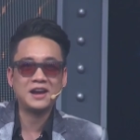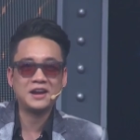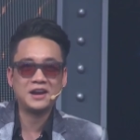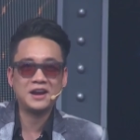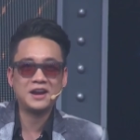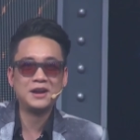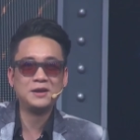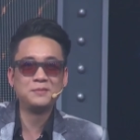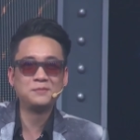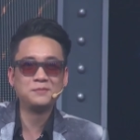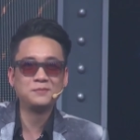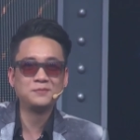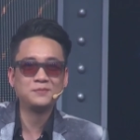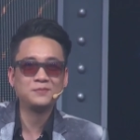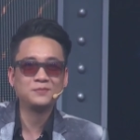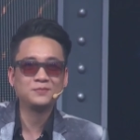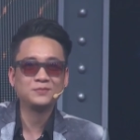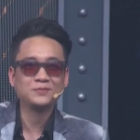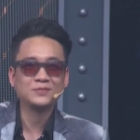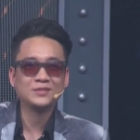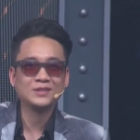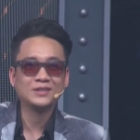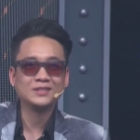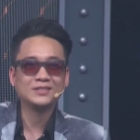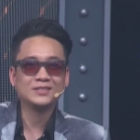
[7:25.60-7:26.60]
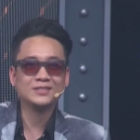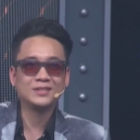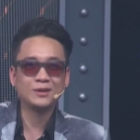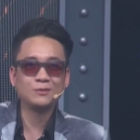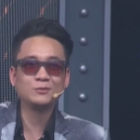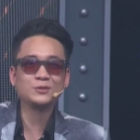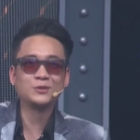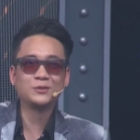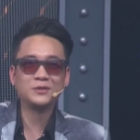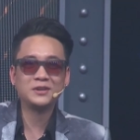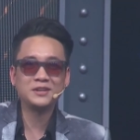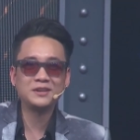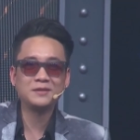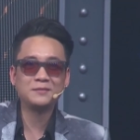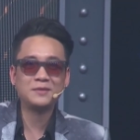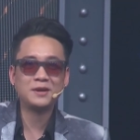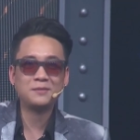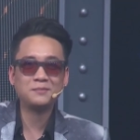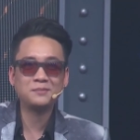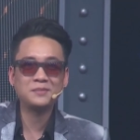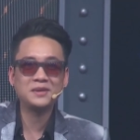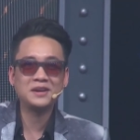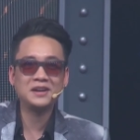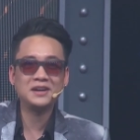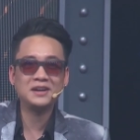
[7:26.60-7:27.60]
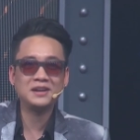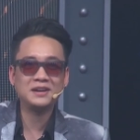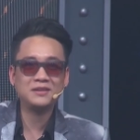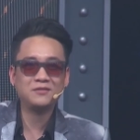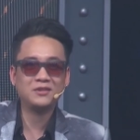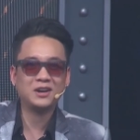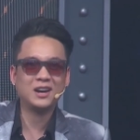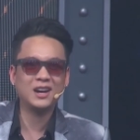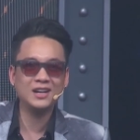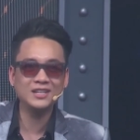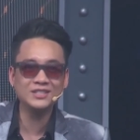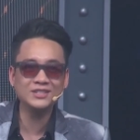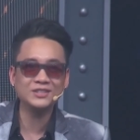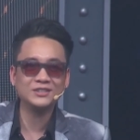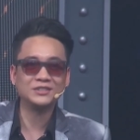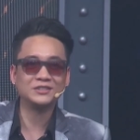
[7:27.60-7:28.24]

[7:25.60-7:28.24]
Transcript: anh em sống trong cái niềm đam mê và gây